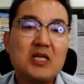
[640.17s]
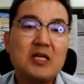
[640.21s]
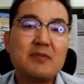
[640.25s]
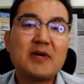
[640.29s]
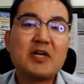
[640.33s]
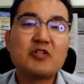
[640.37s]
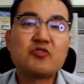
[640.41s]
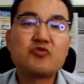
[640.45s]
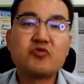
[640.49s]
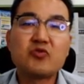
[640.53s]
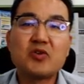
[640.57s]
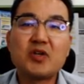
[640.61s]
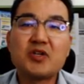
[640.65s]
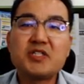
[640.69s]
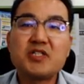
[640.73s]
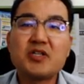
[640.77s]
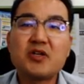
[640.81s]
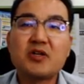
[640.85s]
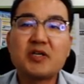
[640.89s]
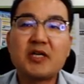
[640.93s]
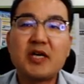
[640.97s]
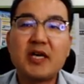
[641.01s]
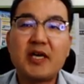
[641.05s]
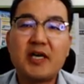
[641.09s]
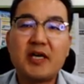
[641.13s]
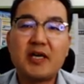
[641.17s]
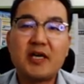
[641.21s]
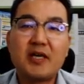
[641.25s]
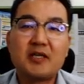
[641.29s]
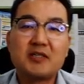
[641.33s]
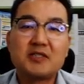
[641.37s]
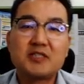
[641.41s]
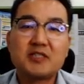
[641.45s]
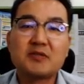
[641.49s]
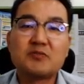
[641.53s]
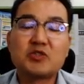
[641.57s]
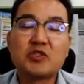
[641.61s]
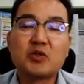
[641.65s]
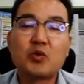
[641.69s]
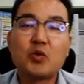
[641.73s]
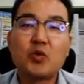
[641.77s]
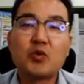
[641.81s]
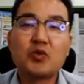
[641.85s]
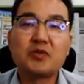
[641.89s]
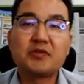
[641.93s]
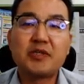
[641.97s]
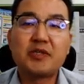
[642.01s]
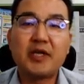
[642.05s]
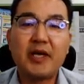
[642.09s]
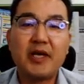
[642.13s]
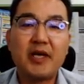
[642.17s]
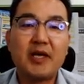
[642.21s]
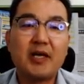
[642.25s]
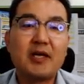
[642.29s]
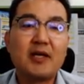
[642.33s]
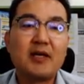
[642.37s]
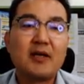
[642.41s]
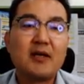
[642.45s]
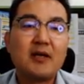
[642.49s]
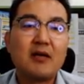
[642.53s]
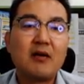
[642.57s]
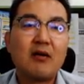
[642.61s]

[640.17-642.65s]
일반 주거 지역에 지금 들어오는데